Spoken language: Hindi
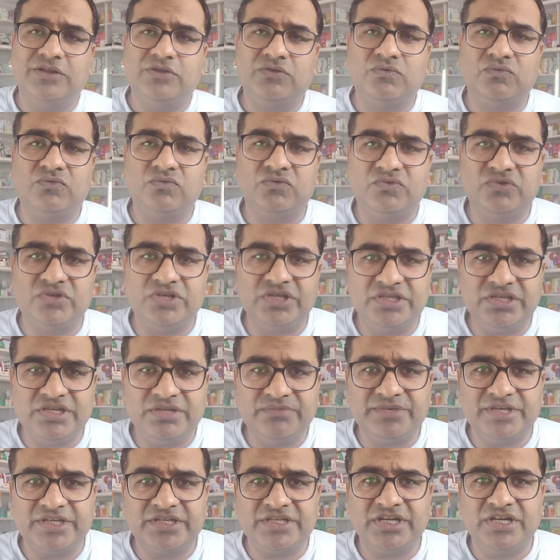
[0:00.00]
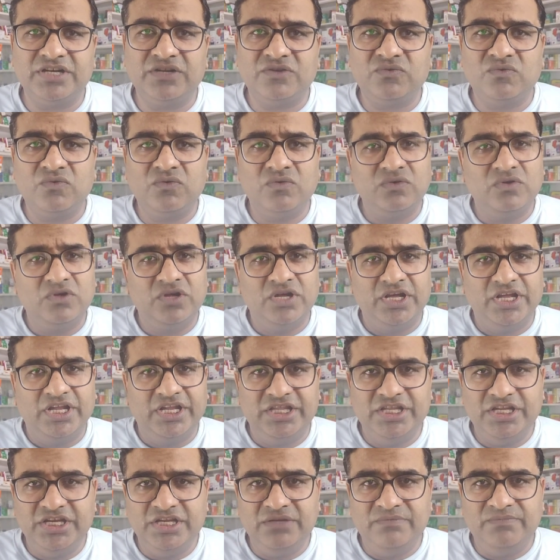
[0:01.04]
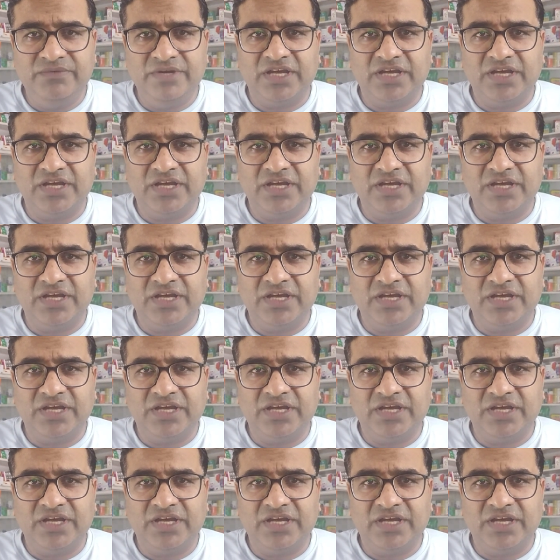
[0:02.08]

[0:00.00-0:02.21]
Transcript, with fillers: तो किसी पेशेंट को नींद